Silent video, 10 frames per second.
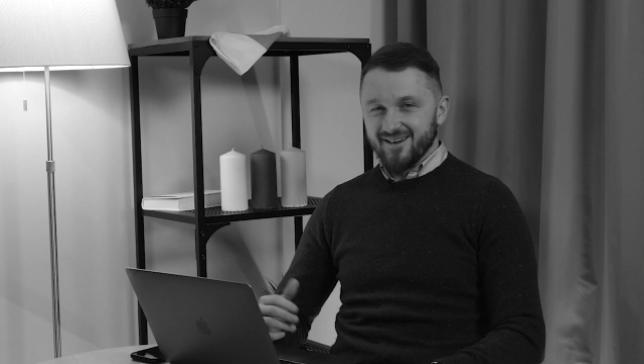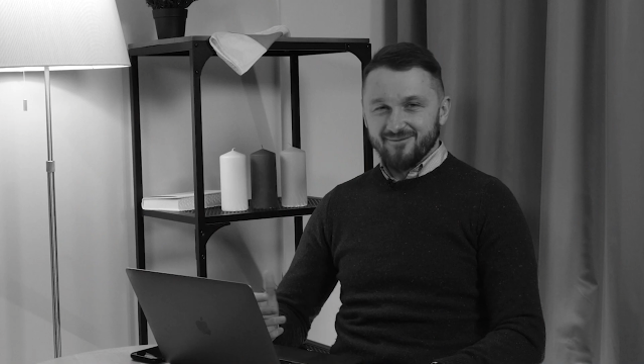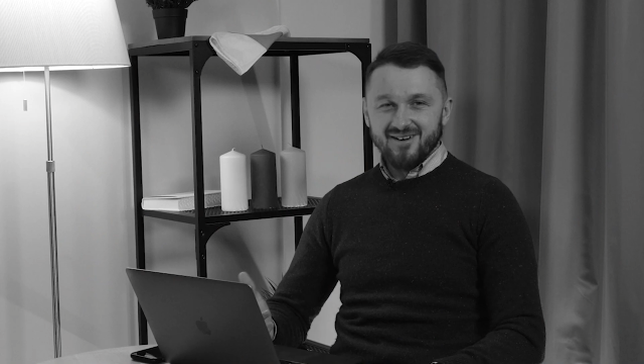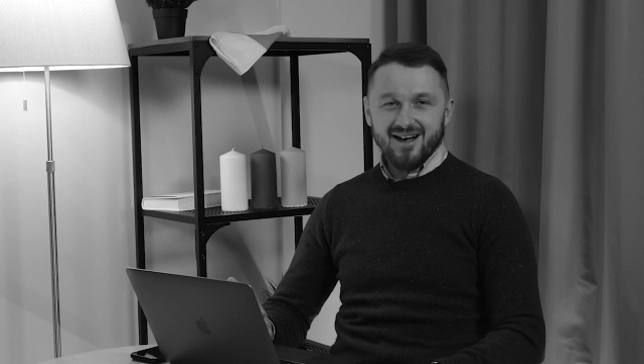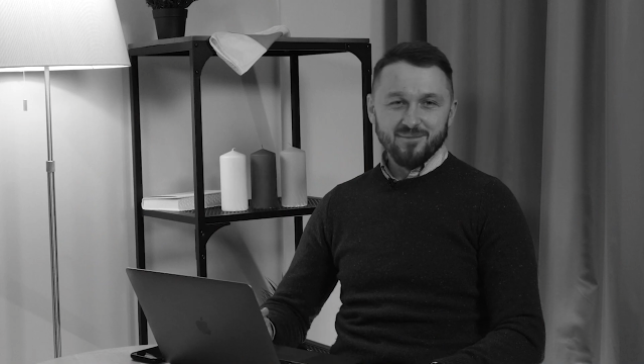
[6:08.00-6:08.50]
Я
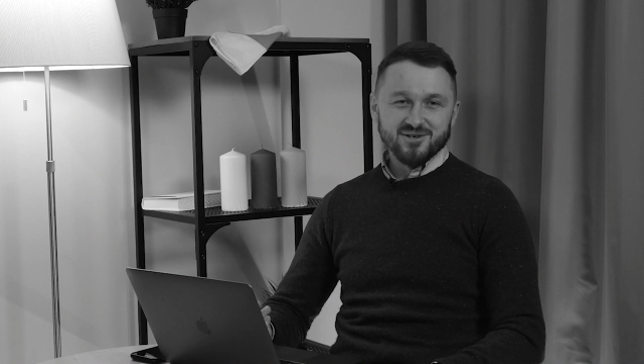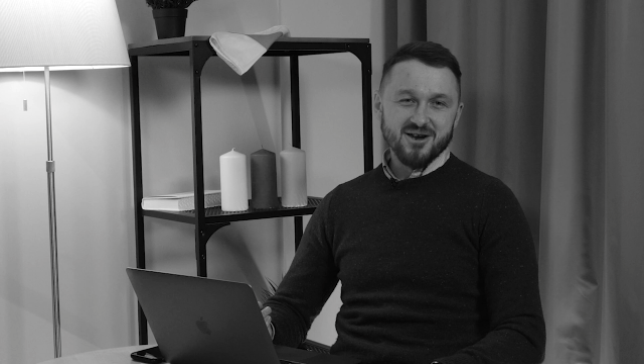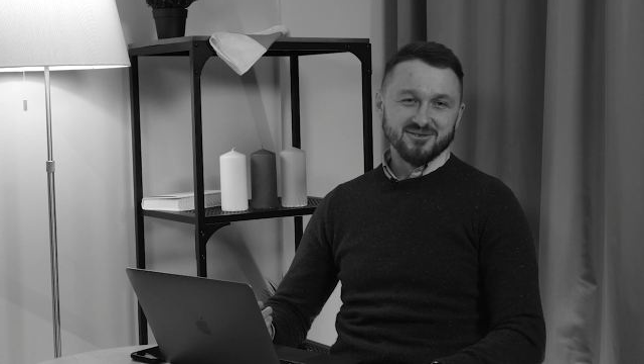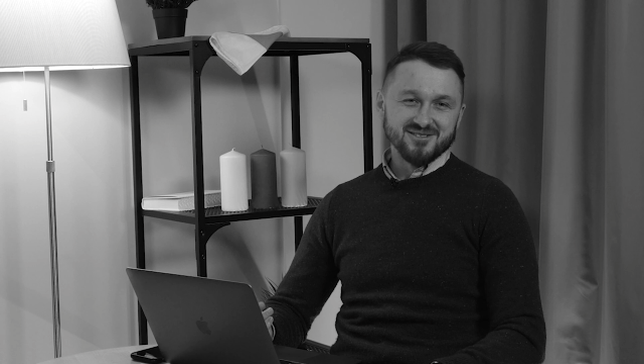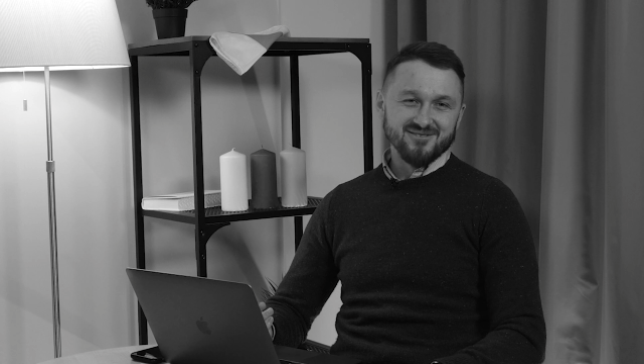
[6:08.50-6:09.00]

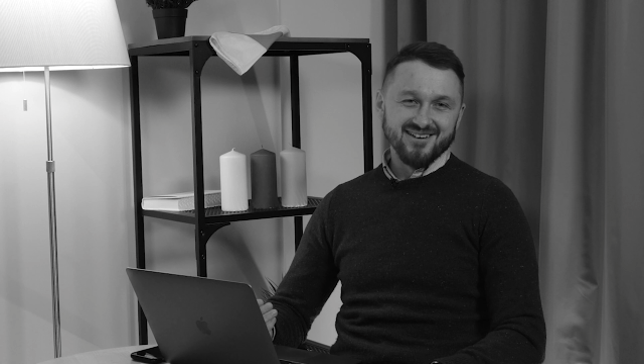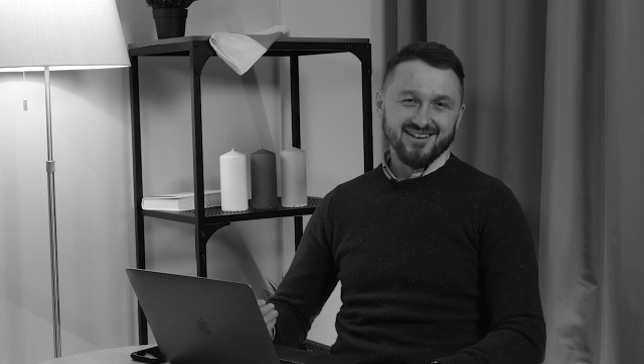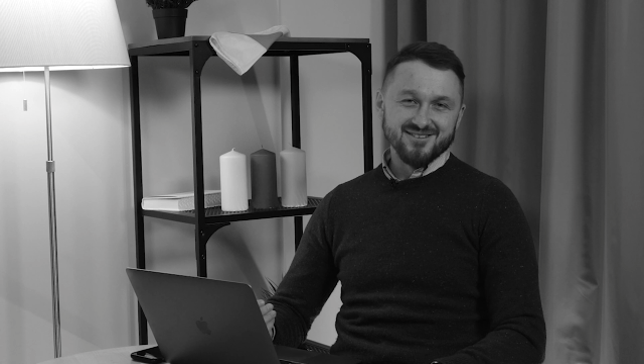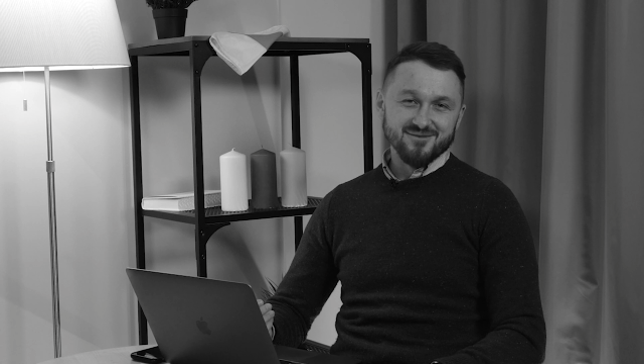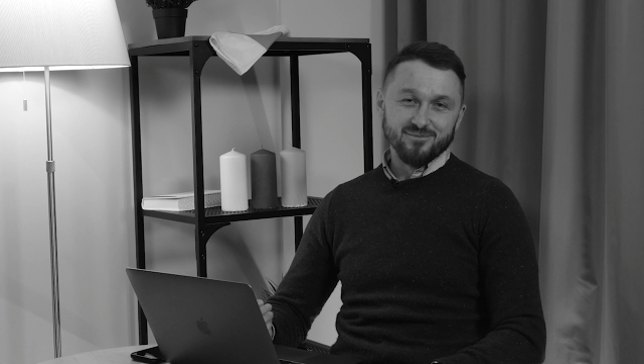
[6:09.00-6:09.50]
обожаю
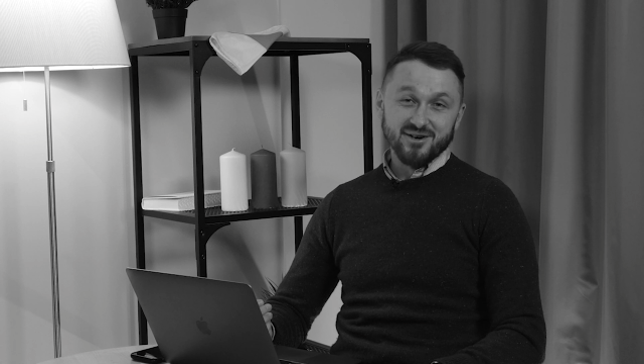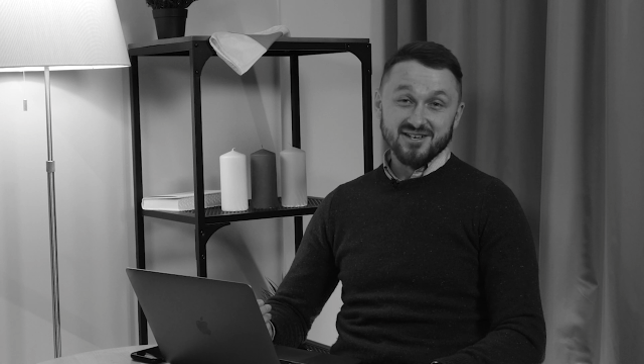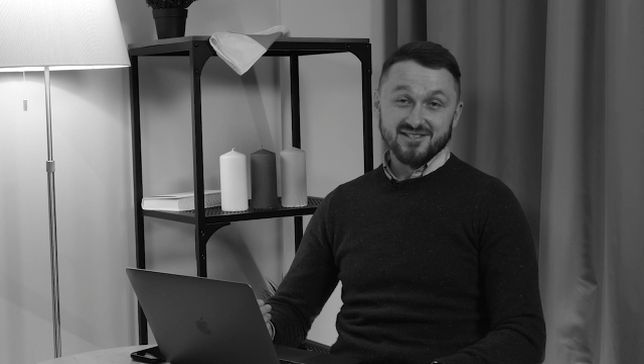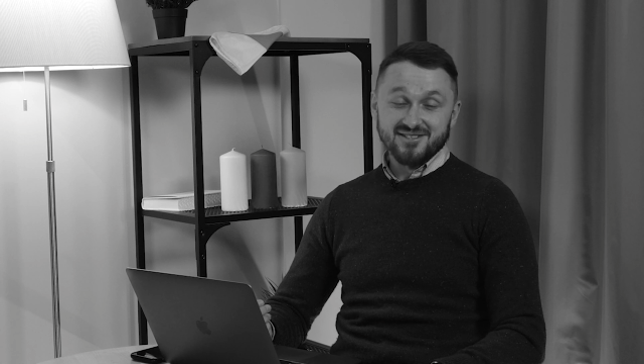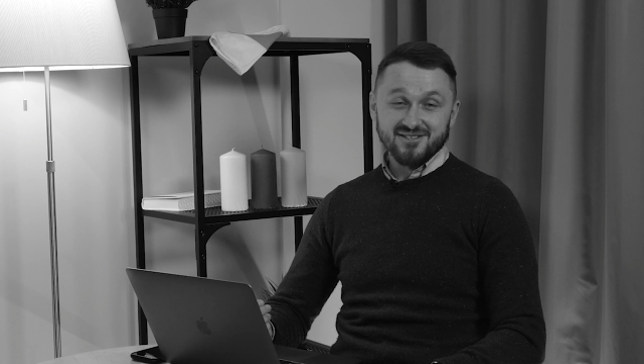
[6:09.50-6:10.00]
названия эти.
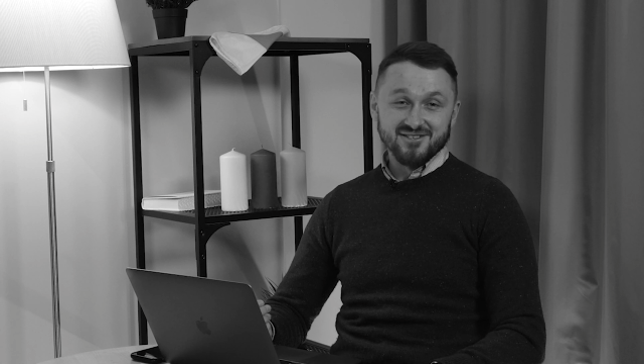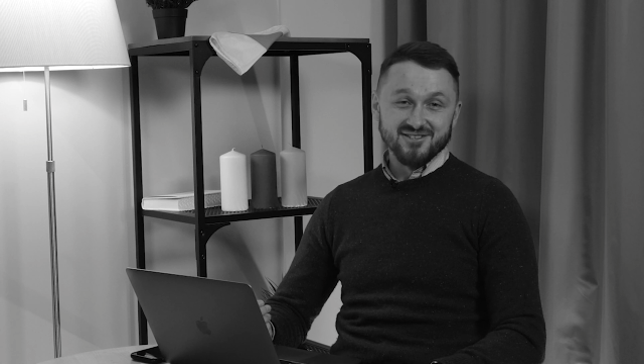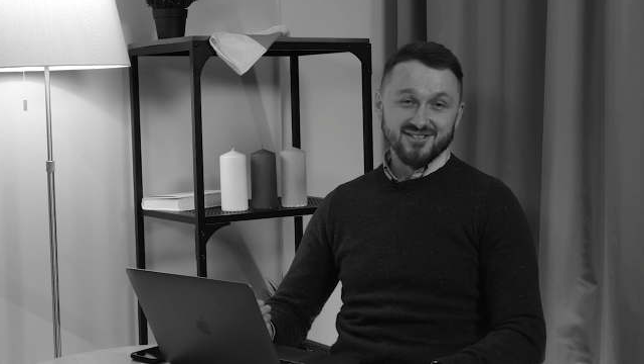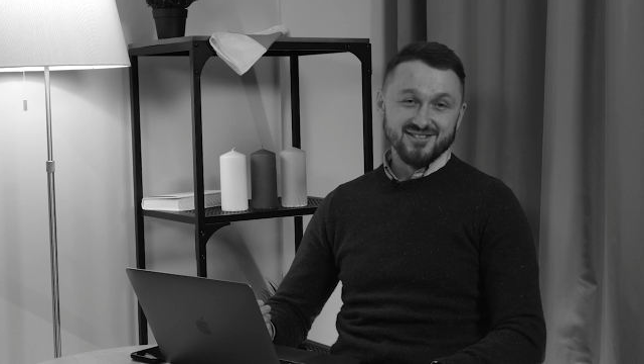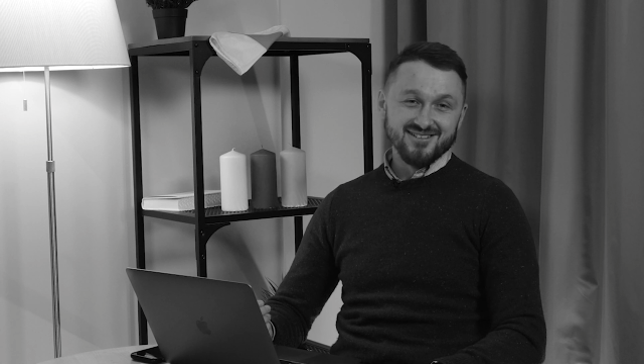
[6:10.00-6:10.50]

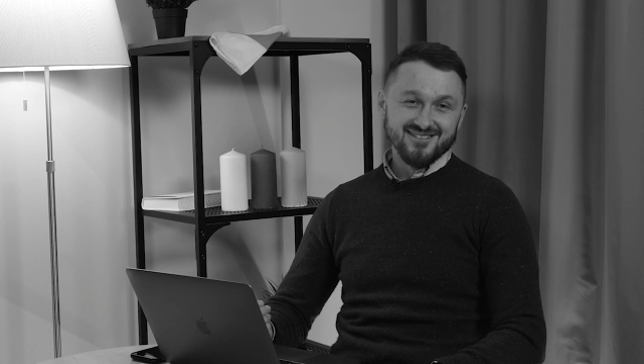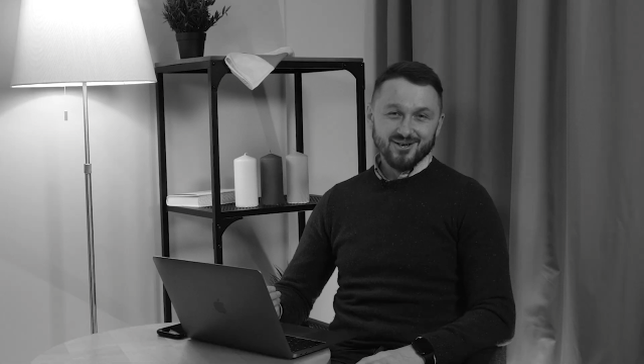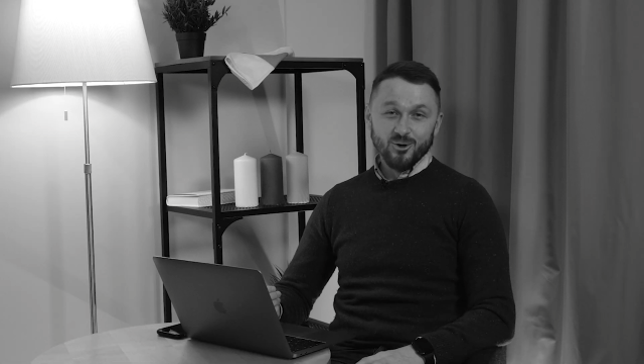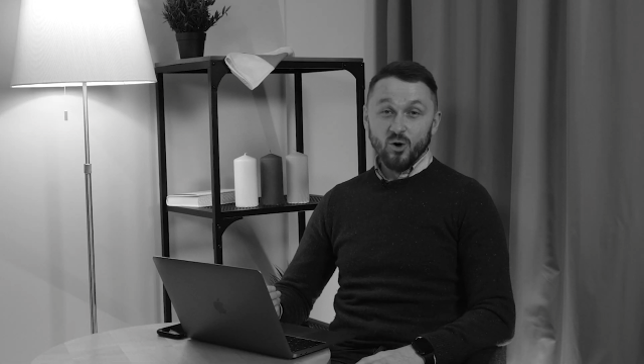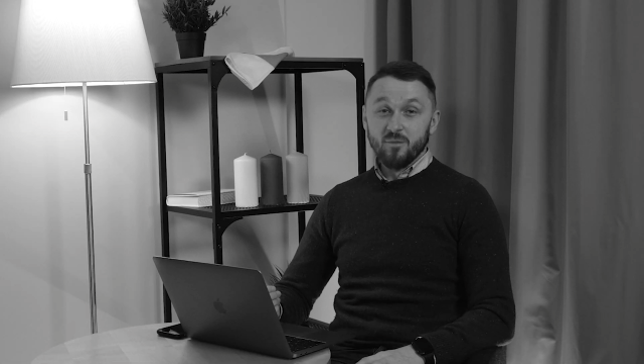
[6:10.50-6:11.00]
Брест-Сити,
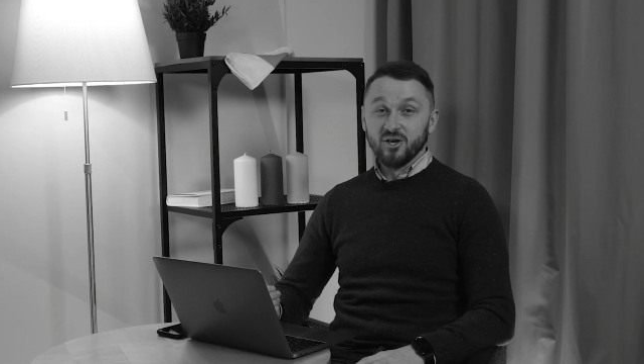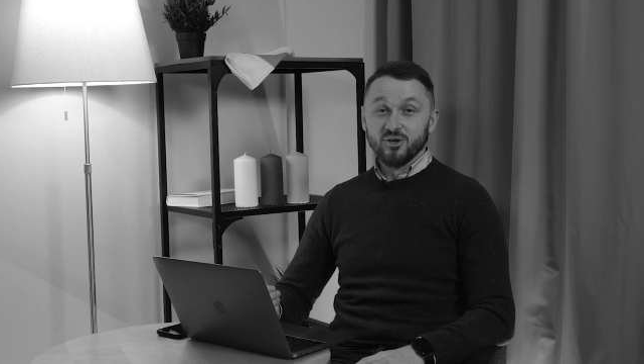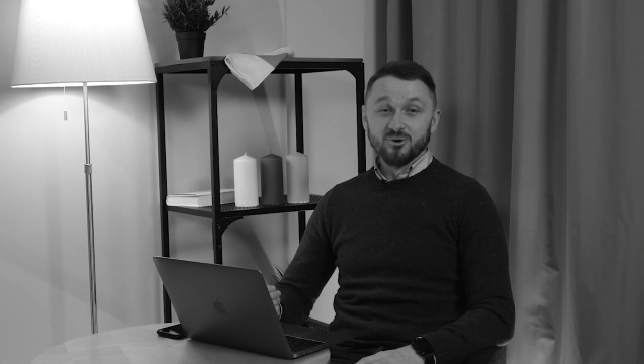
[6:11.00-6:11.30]
Гомель Ньюс.